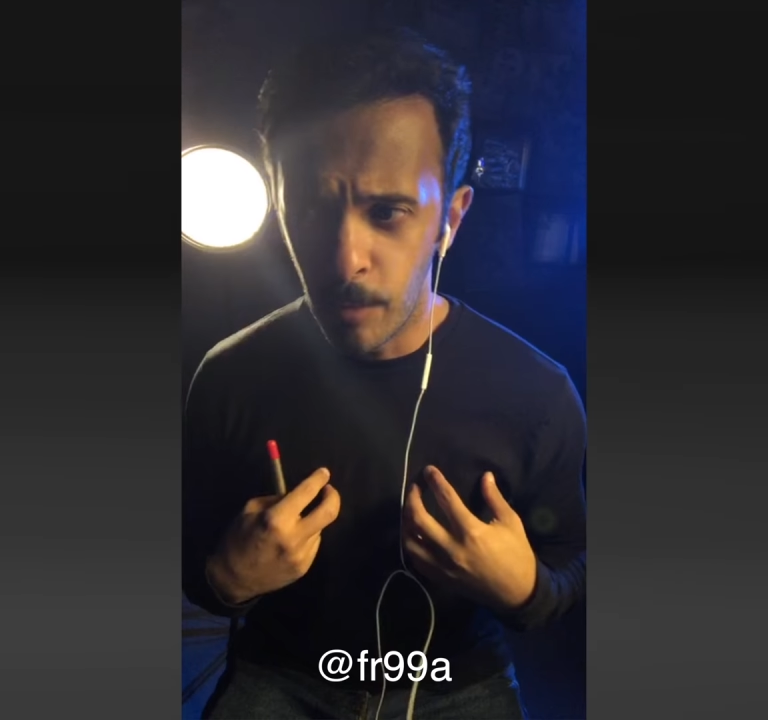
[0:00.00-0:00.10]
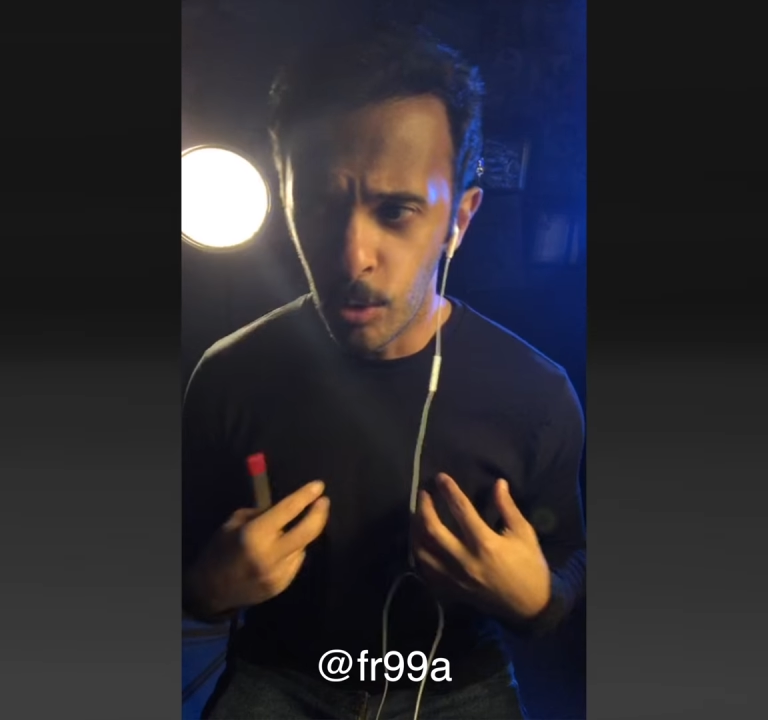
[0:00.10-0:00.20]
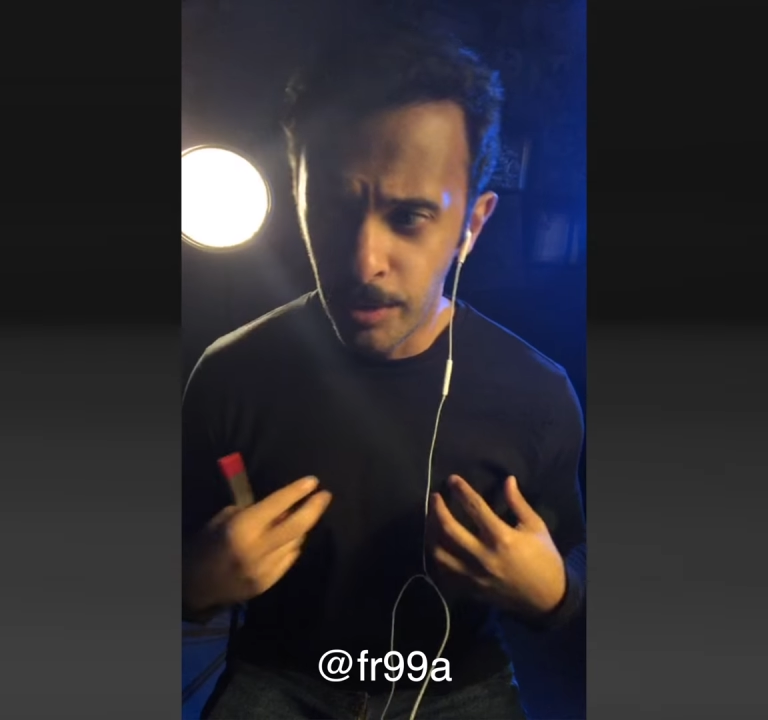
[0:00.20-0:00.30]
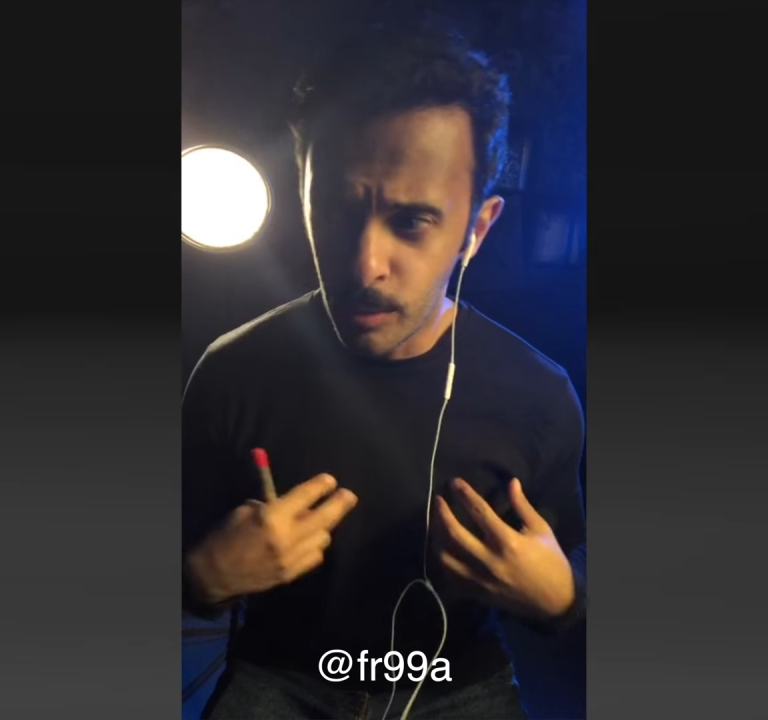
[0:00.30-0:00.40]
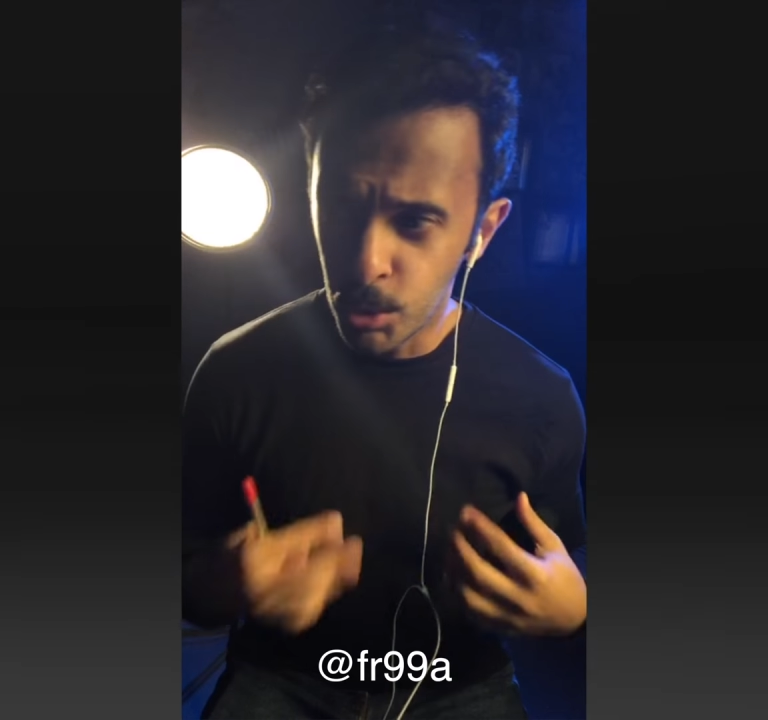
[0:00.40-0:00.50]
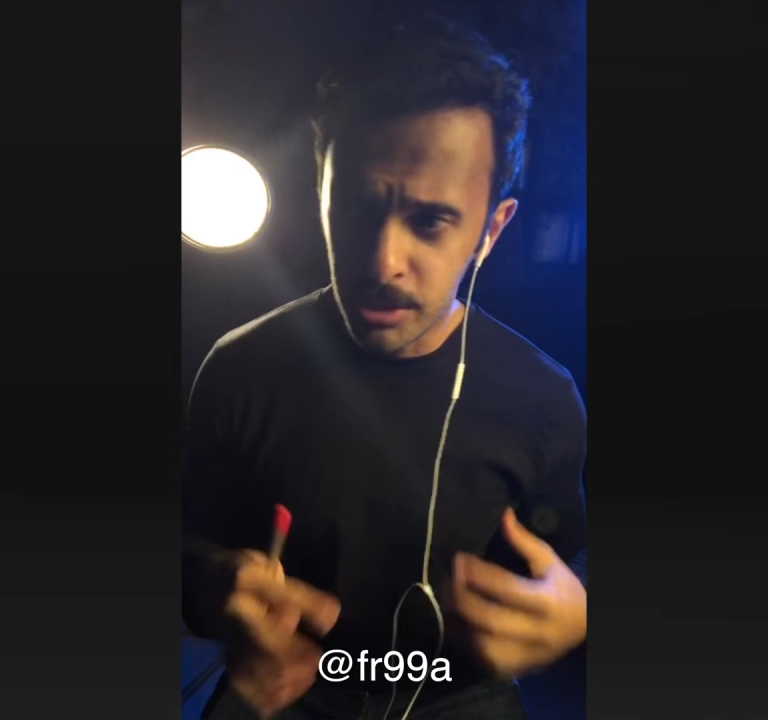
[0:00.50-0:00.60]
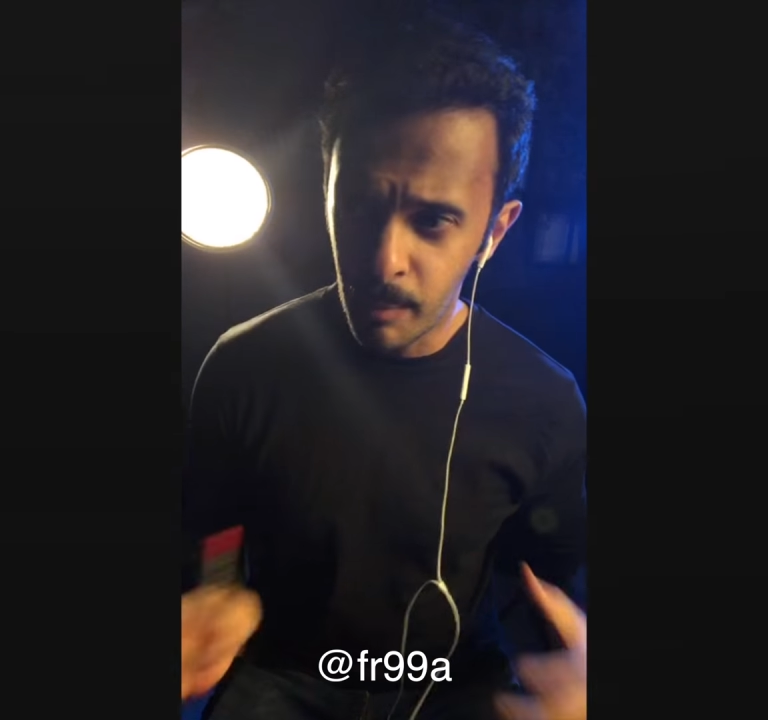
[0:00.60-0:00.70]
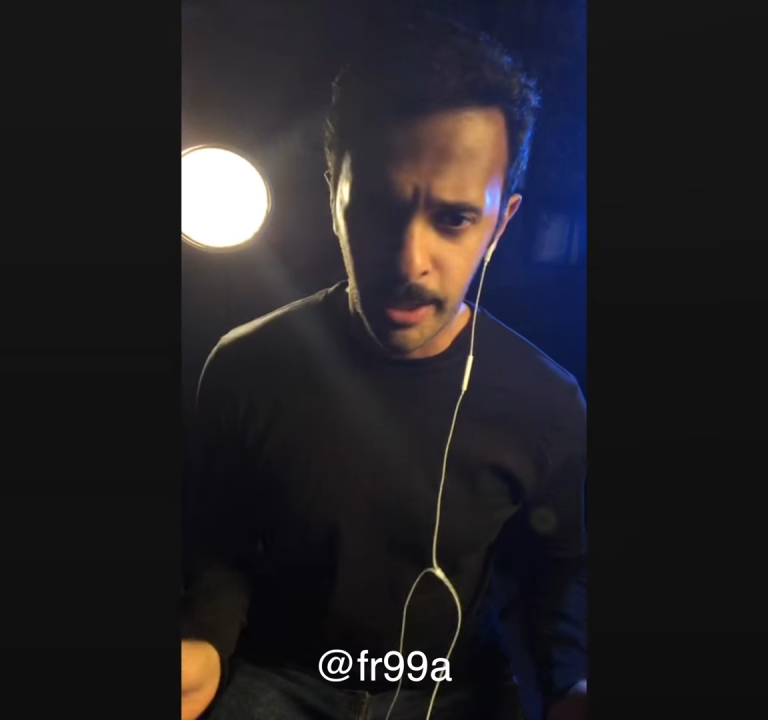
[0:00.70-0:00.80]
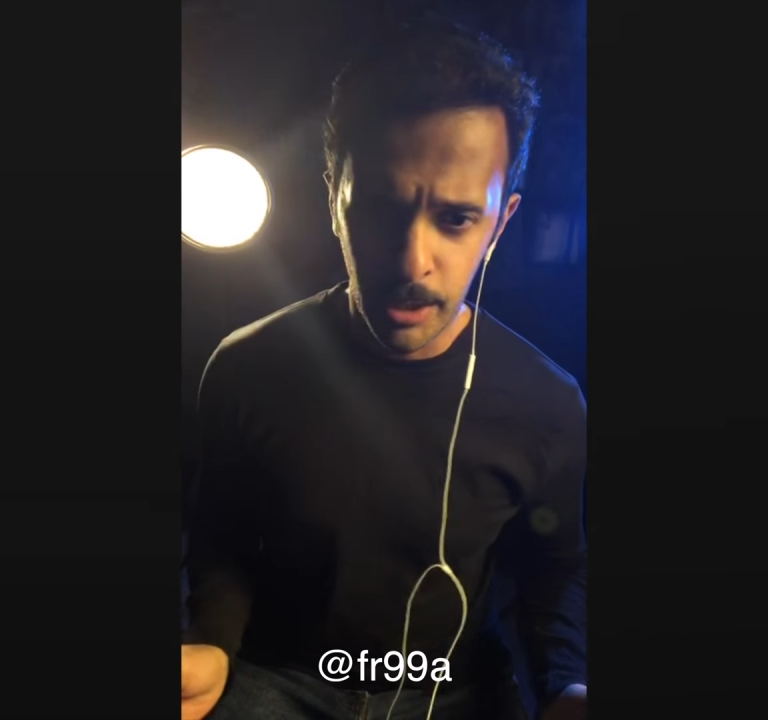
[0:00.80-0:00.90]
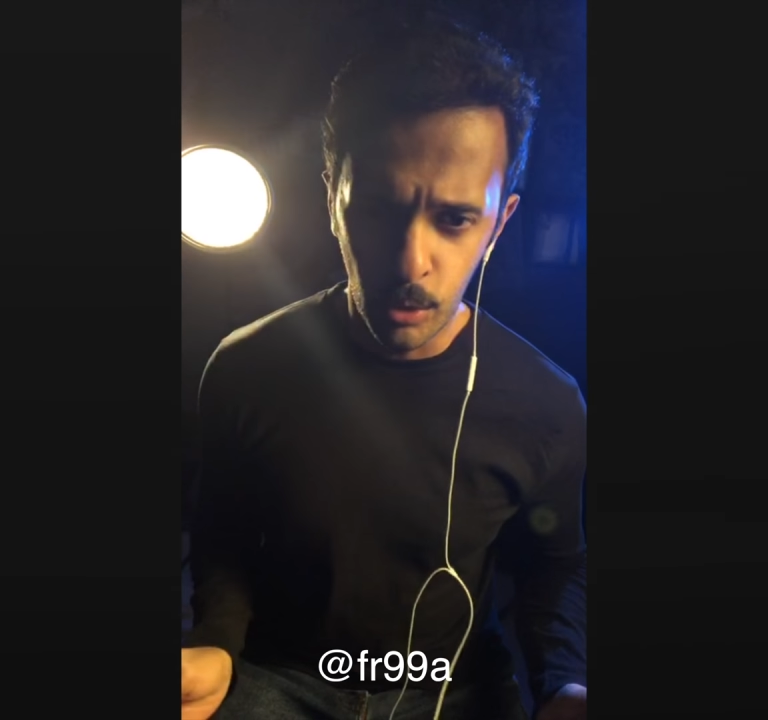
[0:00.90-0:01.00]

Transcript: وفي مجتمعي